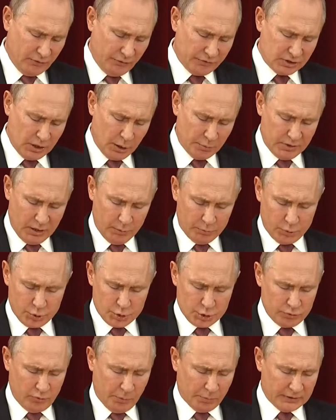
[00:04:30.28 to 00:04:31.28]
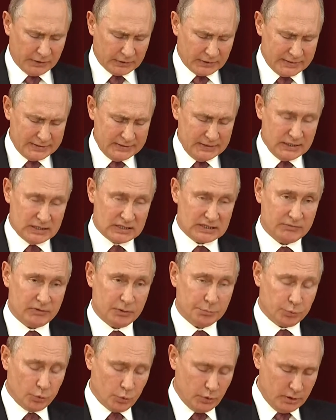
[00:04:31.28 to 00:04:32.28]
всеобъемлющего плана действий
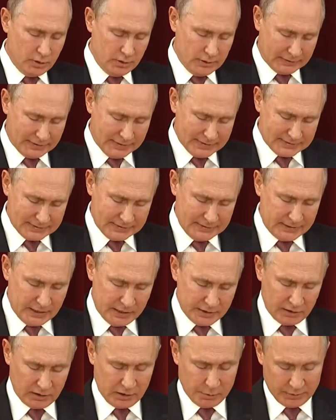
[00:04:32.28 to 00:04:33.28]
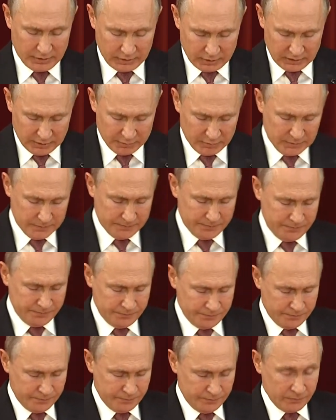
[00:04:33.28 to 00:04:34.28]
по иранской ядерной программе –
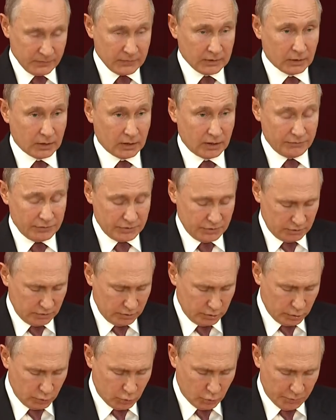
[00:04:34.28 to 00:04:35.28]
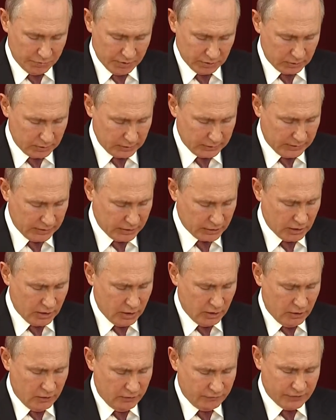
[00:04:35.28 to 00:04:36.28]
а ведь этот документ играет
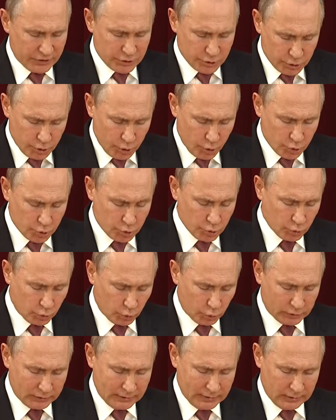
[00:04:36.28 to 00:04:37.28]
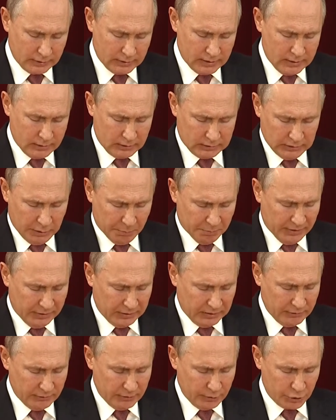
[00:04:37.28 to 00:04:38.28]
важнейшую роль для
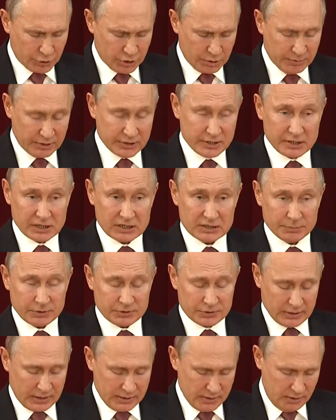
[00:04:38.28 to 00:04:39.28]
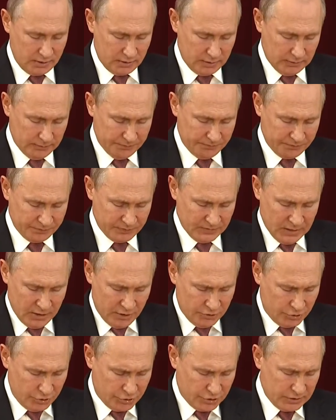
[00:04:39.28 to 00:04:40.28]
глобального режима нераспространения.
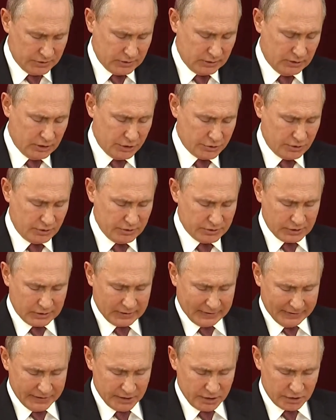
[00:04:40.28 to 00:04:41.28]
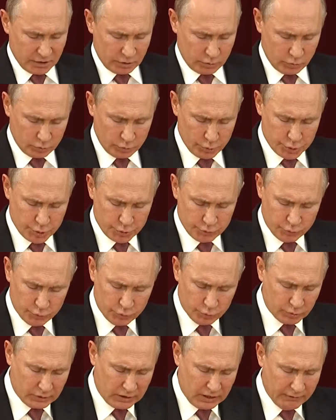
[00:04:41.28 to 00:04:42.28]
Сейчас задача сохранить эту
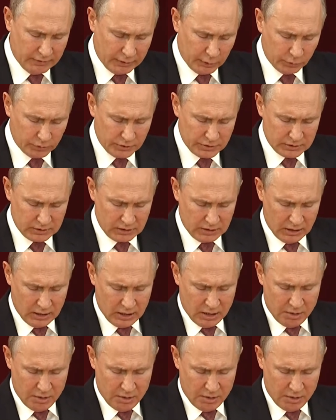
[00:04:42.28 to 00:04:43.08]
ключевую договоренность и